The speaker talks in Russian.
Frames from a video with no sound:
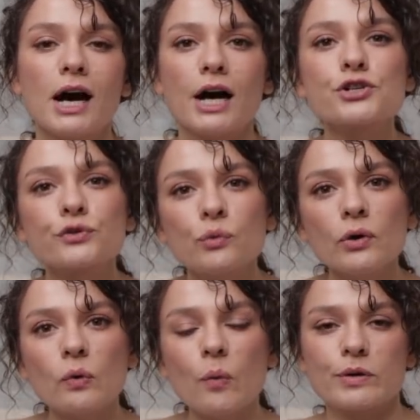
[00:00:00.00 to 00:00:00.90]
А
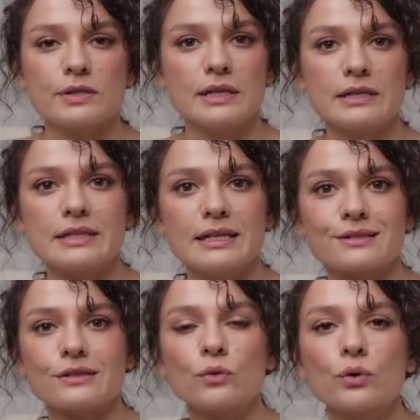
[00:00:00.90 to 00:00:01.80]
живой образ и
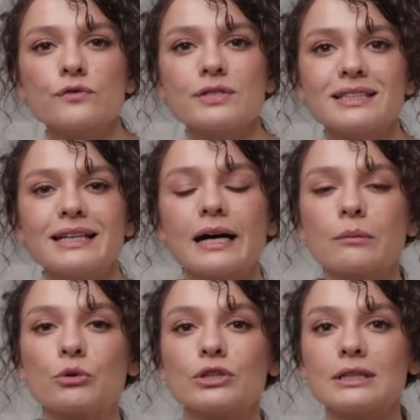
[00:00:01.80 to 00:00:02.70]
интересный, он он всегда
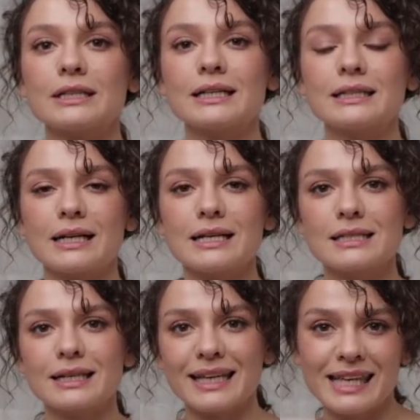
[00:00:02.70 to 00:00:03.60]
работает на
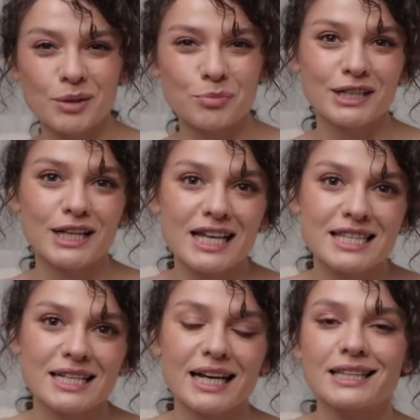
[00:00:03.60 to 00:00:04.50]
контрастах и на
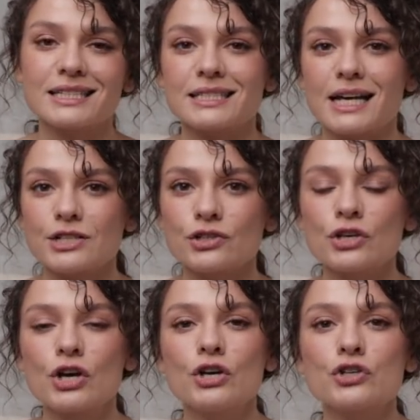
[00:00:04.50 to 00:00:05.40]
балансе. А это значит,
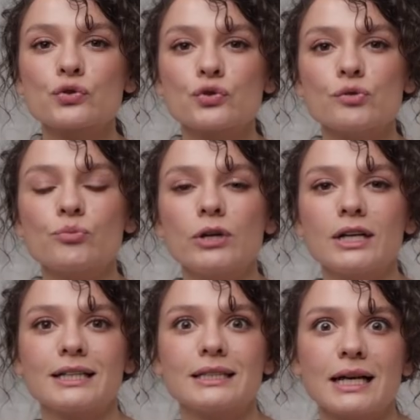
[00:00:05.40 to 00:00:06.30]
что чем
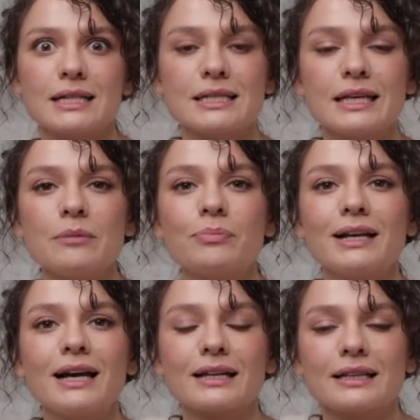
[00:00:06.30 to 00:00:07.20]
более контрастные и
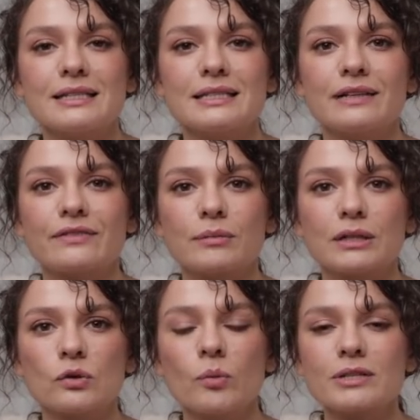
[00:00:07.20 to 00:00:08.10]
полярные стили в
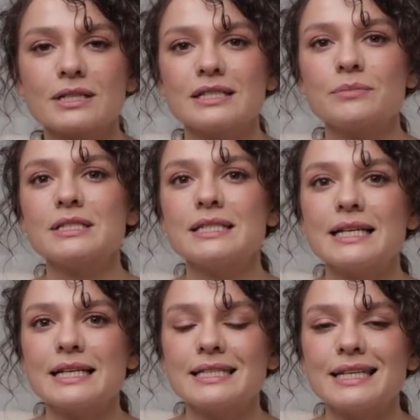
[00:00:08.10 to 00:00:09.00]
рамках образа, тем
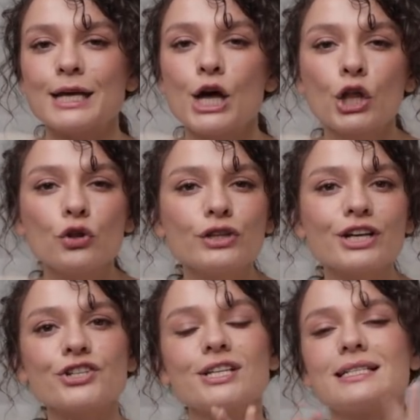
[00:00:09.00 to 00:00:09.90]
интересней. Но
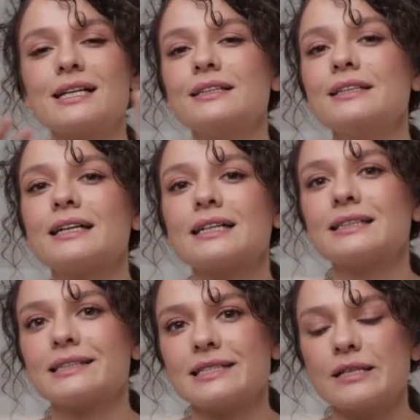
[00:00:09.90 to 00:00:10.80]
даже если не
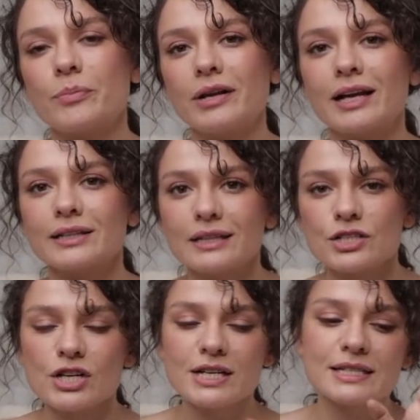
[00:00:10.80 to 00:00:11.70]
контрастные и полярные,
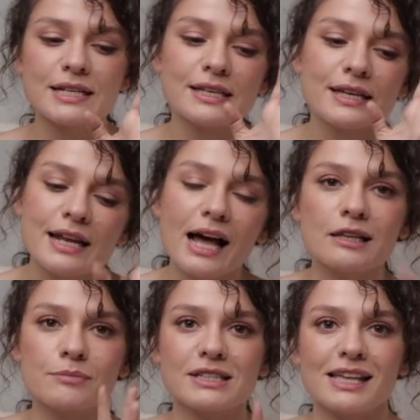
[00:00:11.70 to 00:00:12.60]
даже если не
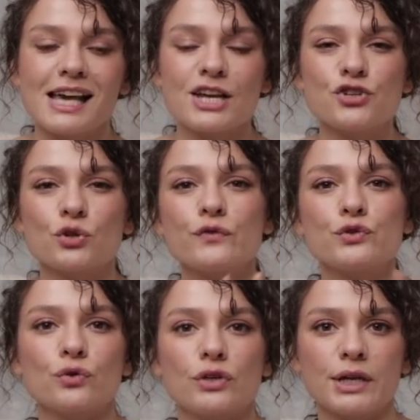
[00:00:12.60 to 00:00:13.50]
рядом стоящие, но
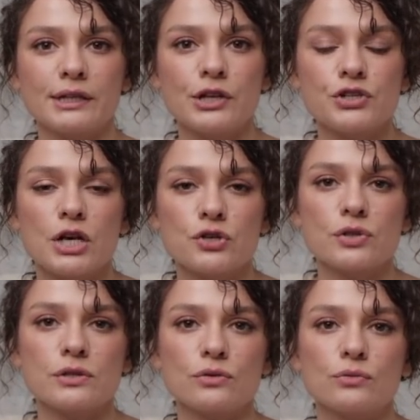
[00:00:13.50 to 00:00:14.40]
все-таки
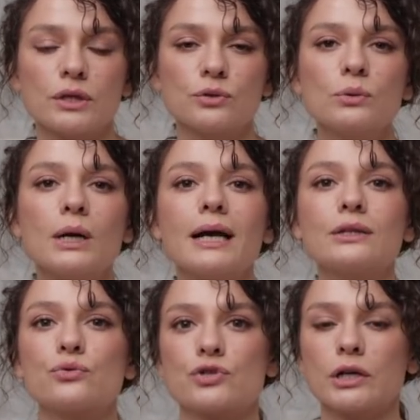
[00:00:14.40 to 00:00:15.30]
отличающиеся друг от друга,
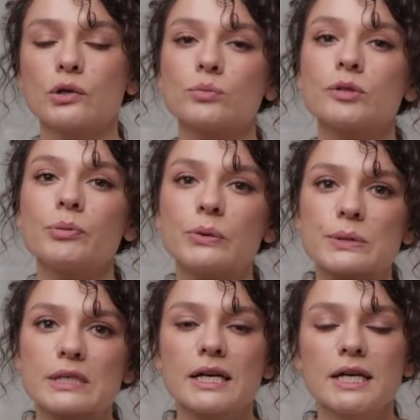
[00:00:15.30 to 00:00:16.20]
это уже огромный
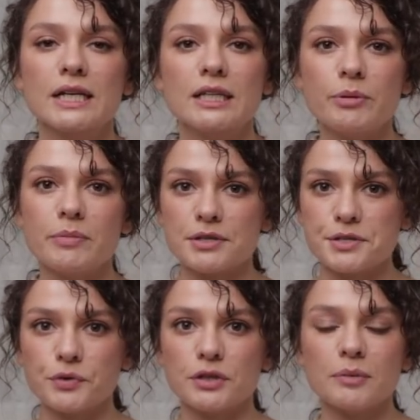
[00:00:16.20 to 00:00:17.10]
плюс. Например,
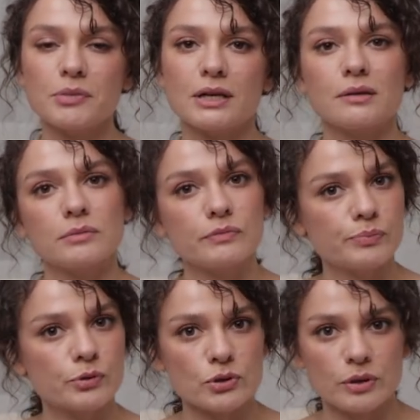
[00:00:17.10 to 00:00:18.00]
сегодня на мне,
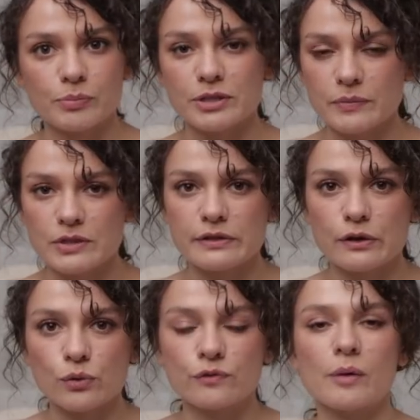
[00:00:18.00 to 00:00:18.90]
просто
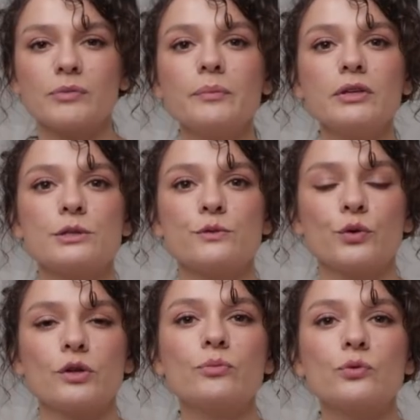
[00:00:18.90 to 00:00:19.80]
продемонстрирую вам, на мне
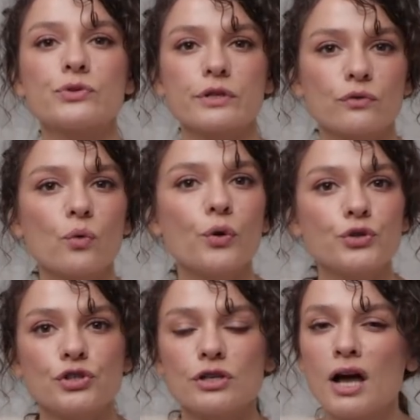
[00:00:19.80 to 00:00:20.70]
сегодня блуза в
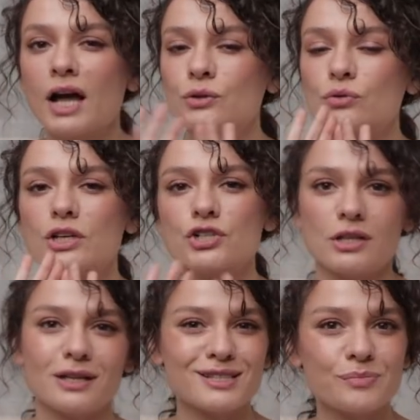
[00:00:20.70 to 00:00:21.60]
очень, тут даже
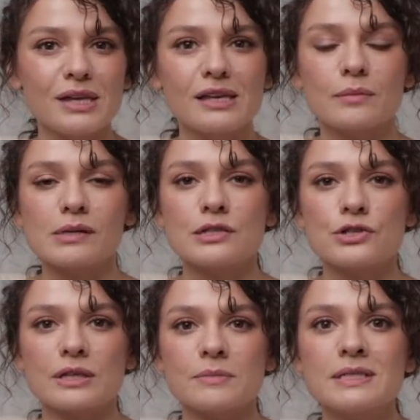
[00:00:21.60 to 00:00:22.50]
нет сомнений,
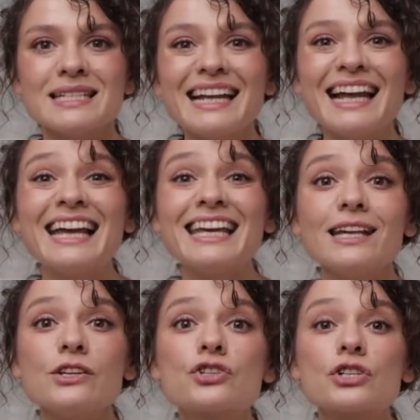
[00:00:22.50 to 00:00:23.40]
романтическом стиле,
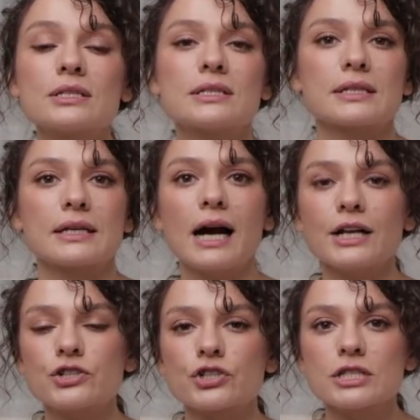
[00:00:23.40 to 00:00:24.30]
и джинсы.
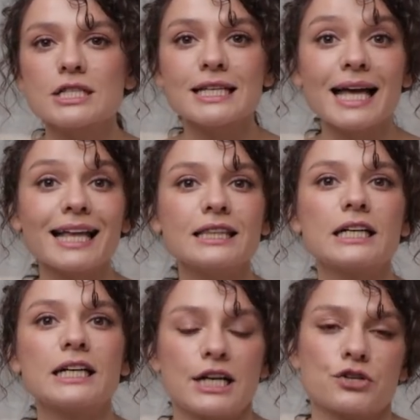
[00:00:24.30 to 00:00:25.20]
А джинсы это
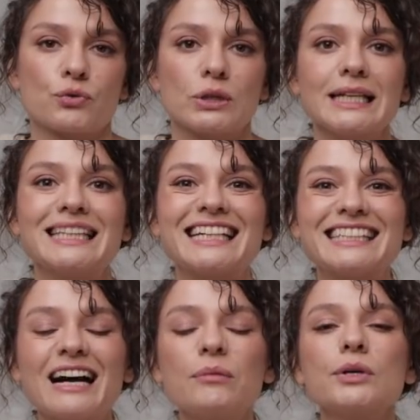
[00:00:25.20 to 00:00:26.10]
casual. И
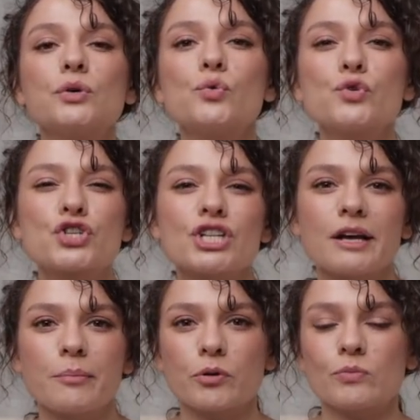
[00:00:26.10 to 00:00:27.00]
тогда мы
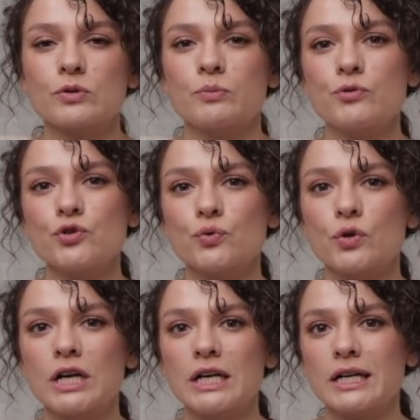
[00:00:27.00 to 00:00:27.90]
уже с
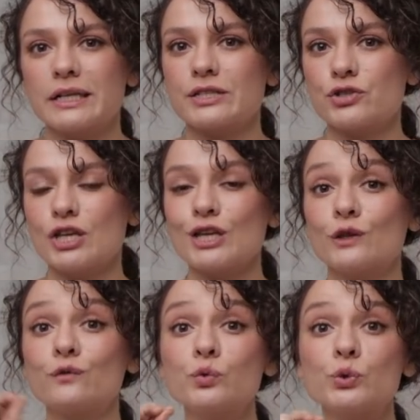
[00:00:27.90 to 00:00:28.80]
помощью э, сочетания
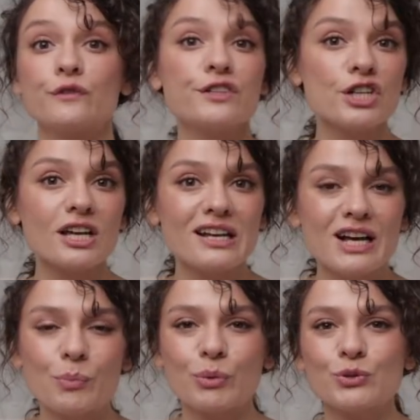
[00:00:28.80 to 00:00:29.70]
двух вещей
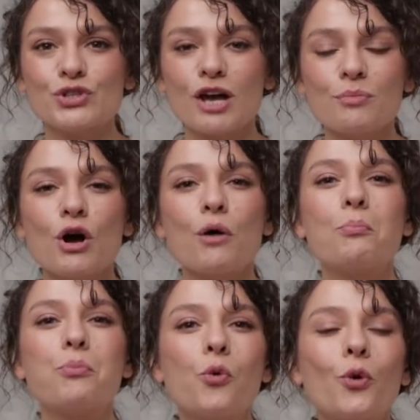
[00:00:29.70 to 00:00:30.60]
получаем
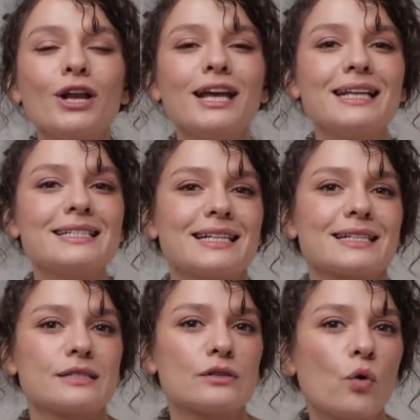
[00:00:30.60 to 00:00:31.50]
более
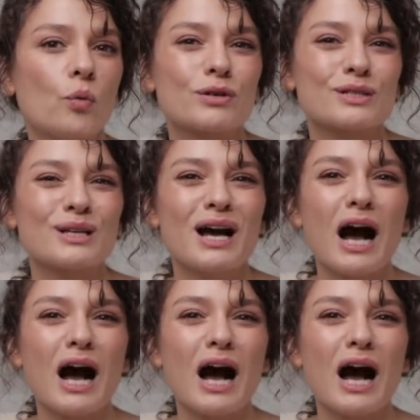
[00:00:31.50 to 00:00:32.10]
интересный образ образ.